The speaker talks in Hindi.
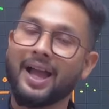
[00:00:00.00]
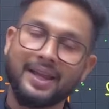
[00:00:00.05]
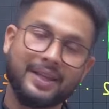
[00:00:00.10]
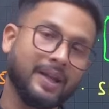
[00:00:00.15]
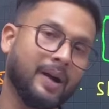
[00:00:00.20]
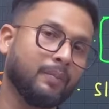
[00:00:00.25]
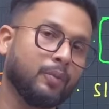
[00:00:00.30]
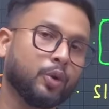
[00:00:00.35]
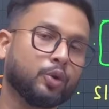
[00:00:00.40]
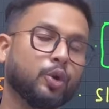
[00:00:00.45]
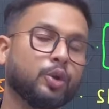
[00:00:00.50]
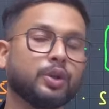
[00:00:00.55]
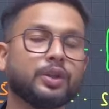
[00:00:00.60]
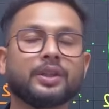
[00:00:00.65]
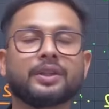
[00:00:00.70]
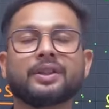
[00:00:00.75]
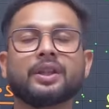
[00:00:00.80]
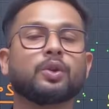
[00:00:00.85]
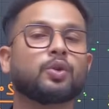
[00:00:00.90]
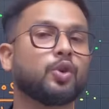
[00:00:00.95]
कि हम लोग दो दो
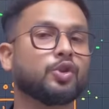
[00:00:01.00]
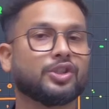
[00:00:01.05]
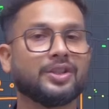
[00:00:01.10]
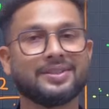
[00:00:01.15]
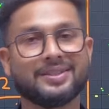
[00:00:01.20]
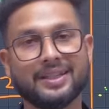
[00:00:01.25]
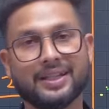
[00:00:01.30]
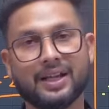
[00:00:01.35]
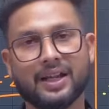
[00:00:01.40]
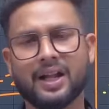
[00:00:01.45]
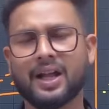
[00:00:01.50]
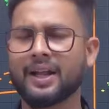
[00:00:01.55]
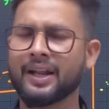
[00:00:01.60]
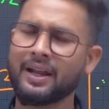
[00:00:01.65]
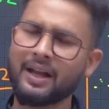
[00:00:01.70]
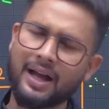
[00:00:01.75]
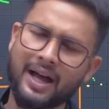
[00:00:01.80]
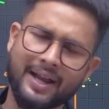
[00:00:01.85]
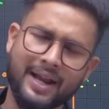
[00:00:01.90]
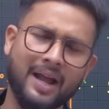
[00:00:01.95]
तीन तीन क्वेश्चन ही करा
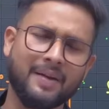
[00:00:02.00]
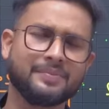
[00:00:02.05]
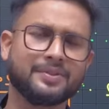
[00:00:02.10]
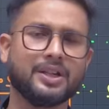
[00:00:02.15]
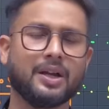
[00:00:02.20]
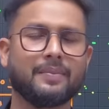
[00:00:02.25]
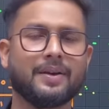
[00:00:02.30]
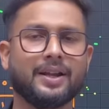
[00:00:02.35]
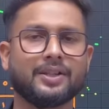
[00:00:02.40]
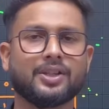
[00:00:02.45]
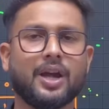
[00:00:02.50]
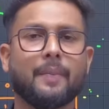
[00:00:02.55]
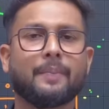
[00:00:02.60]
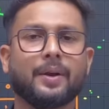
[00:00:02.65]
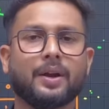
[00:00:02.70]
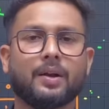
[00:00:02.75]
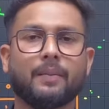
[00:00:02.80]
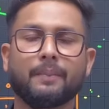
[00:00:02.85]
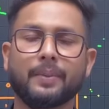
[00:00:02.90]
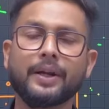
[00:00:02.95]
रहे आराम से हमारा
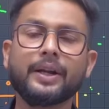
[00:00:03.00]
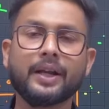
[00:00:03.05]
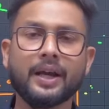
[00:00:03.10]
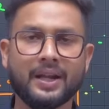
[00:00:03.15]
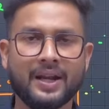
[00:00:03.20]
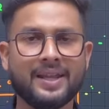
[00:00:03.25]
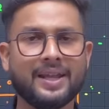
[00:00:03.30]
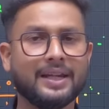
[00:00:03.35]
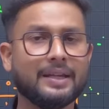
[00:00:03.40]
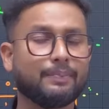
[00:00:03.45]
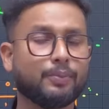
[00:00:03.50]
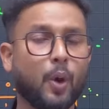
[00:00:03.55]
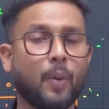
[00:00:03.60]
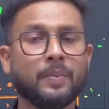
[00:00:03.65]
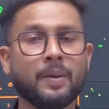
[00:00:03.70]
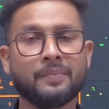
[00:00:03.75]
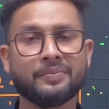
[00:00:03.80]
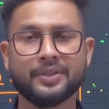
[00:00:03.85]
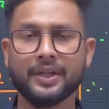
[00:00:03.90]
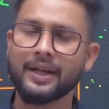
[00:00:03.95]
चैप्टर कंप्लीट करना यानी
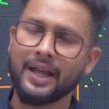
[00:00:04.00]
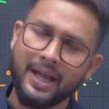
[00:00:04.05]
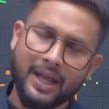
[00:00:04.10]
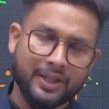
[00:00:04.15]
प्रॉब्लम सेट